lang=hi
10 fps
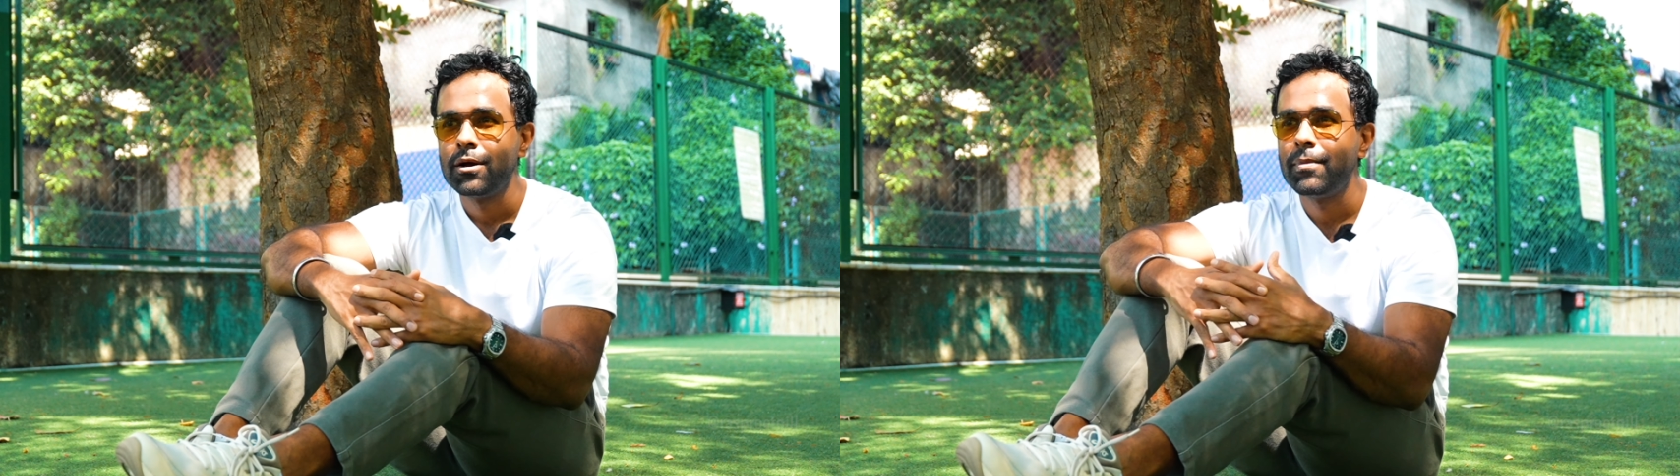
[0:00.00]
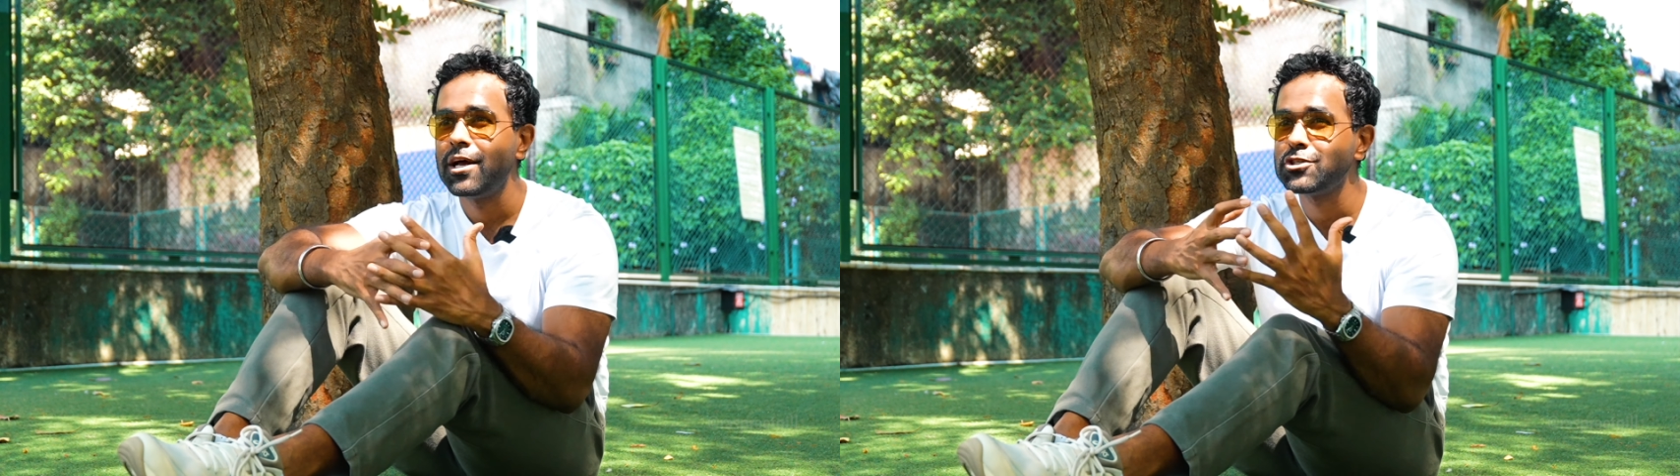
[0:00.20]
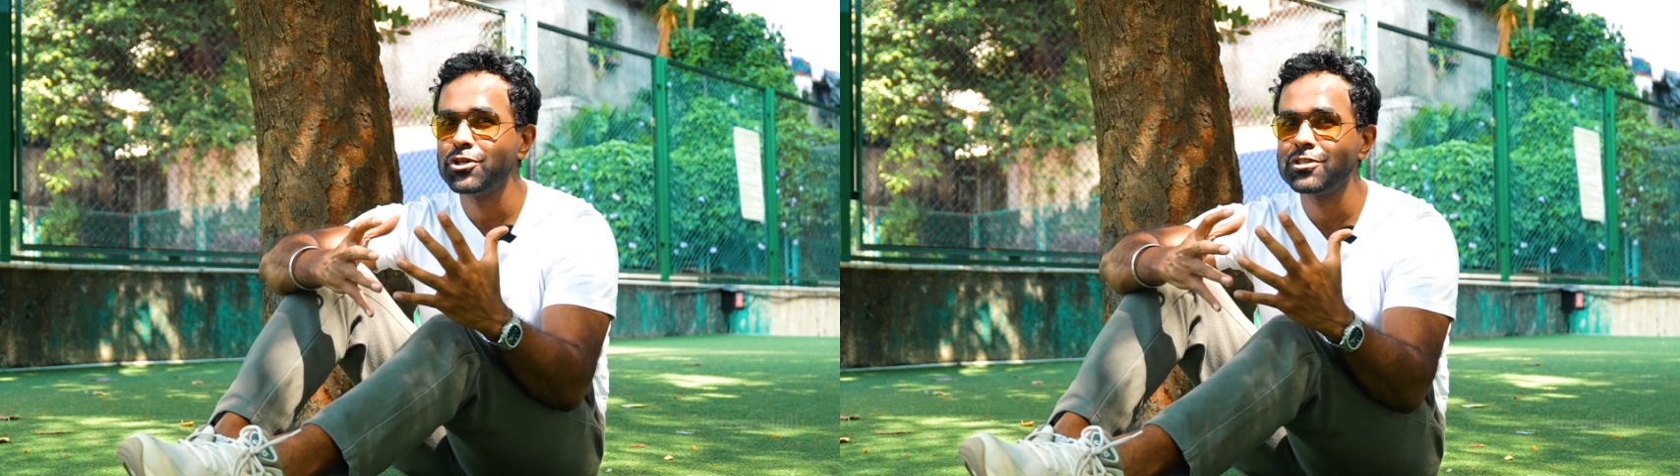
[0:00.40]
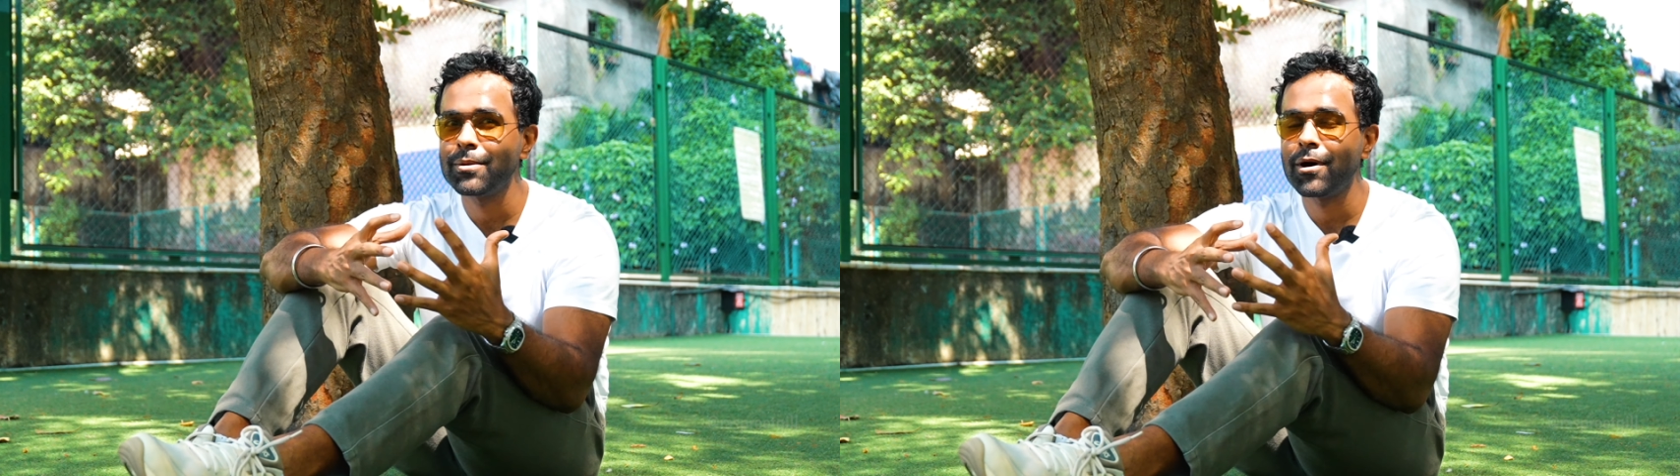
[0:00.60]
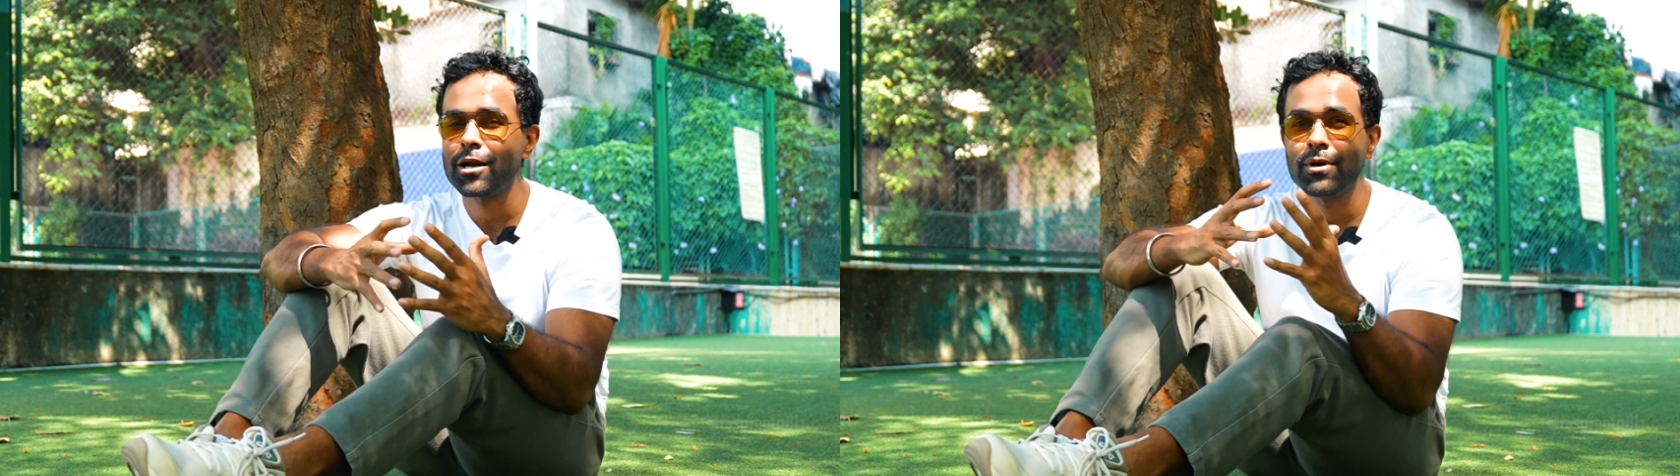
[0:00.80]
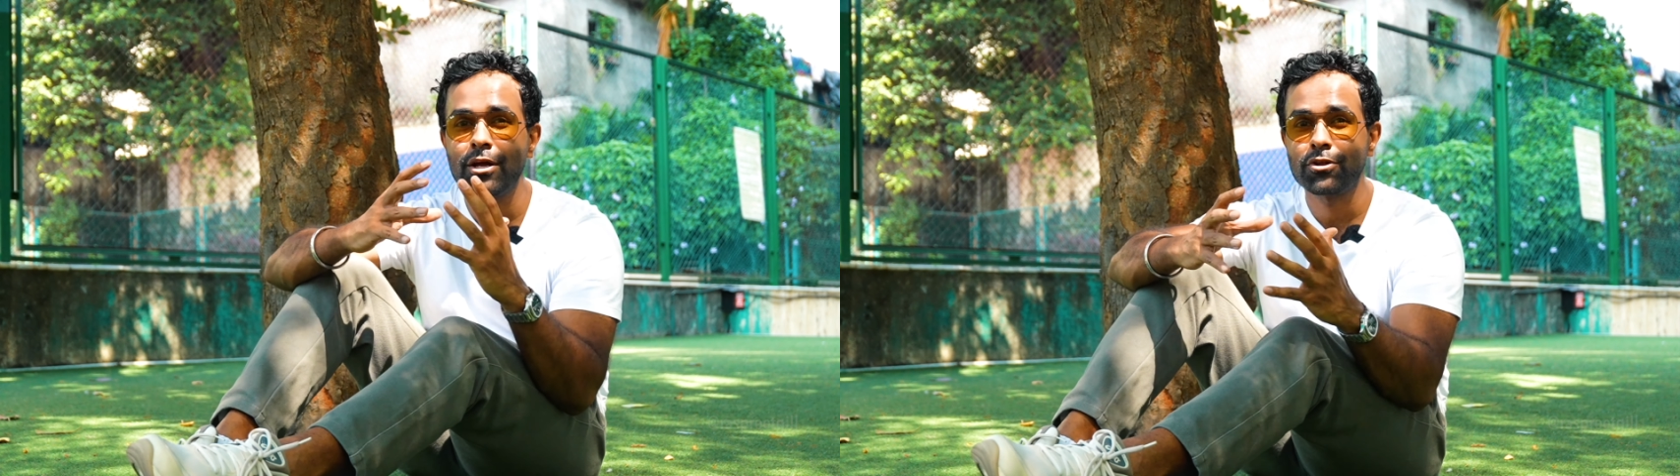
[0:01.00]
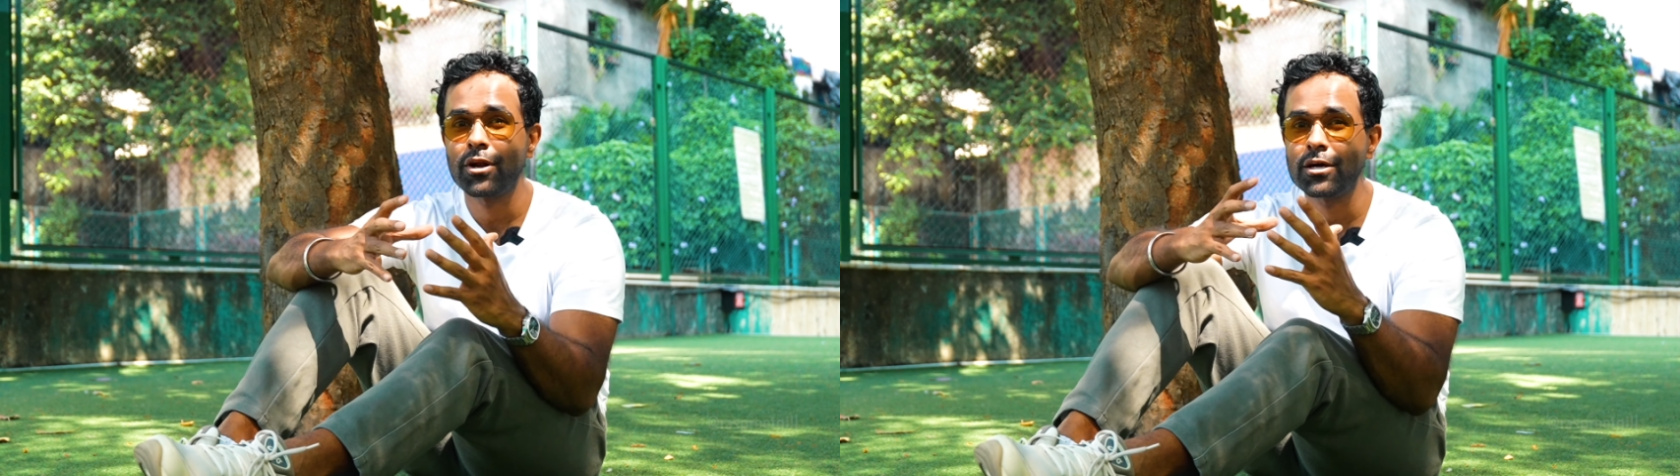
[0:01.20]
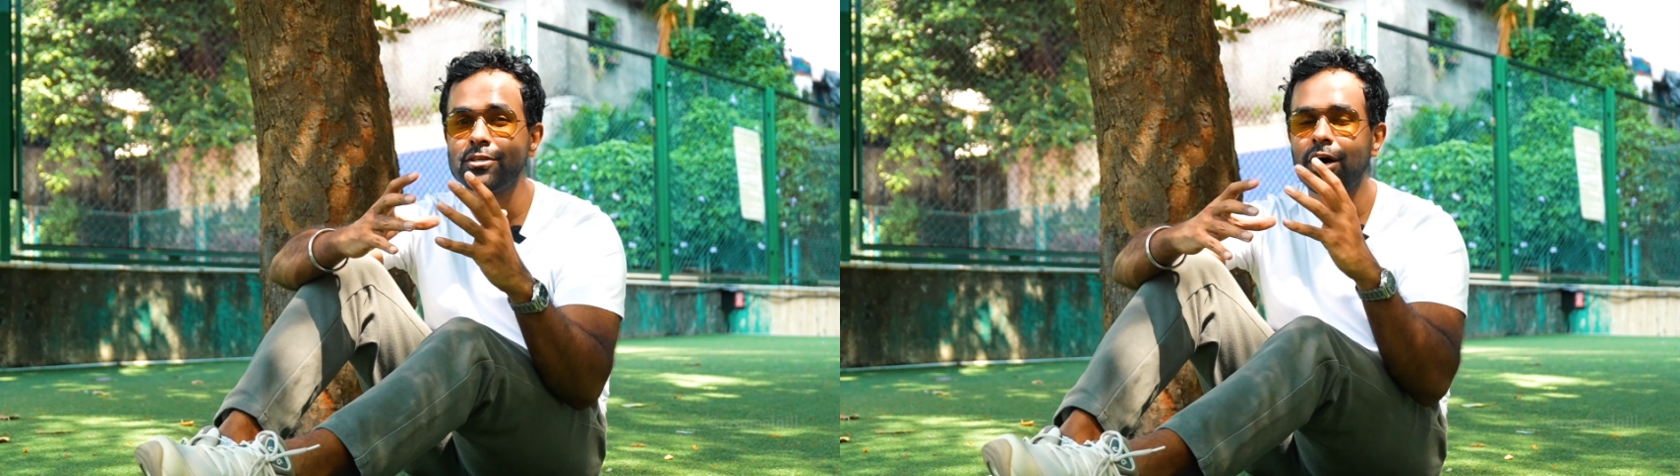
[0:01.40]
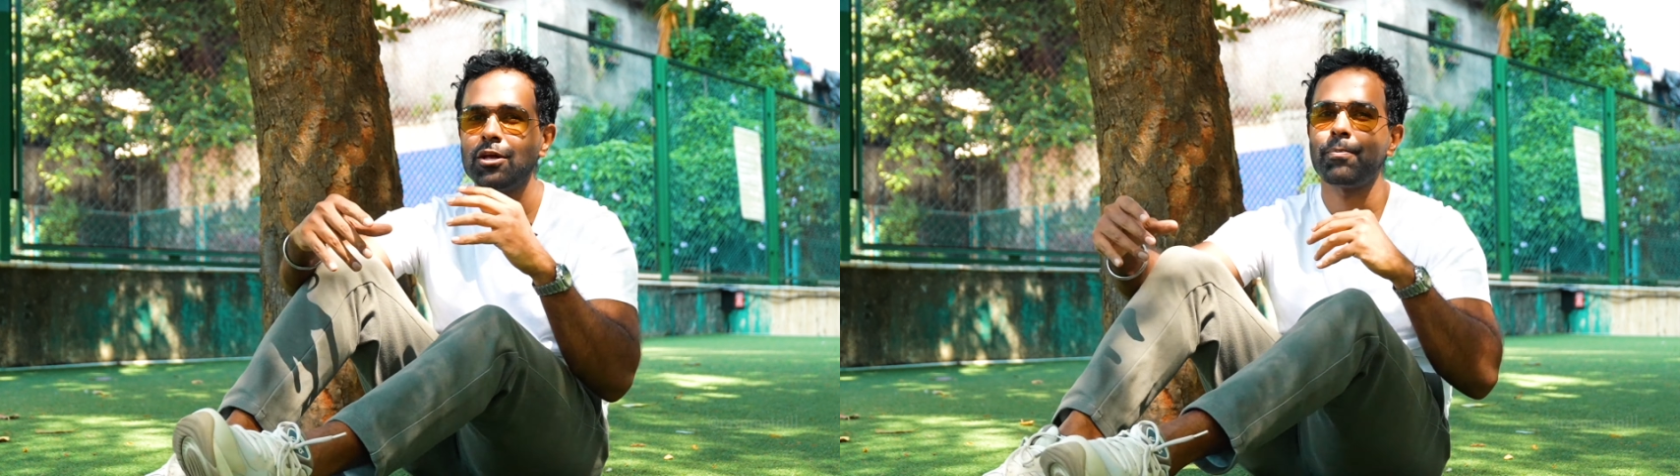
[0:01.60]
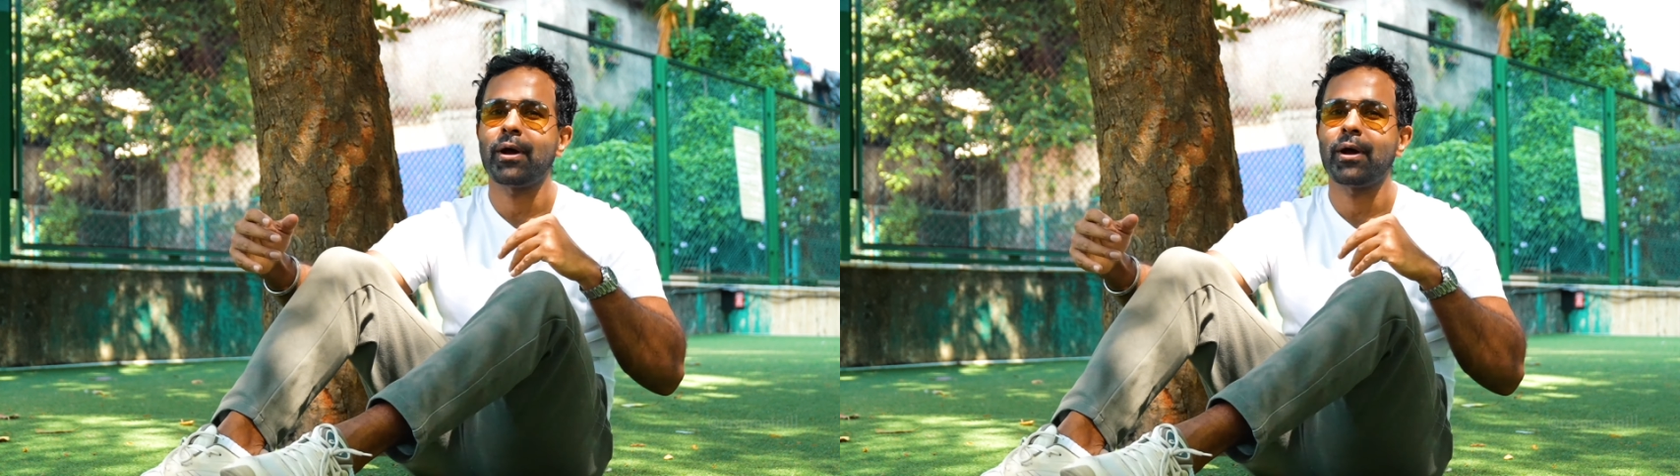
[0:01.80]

मैं इस चीज़ के बारे में इतना ज़्यादा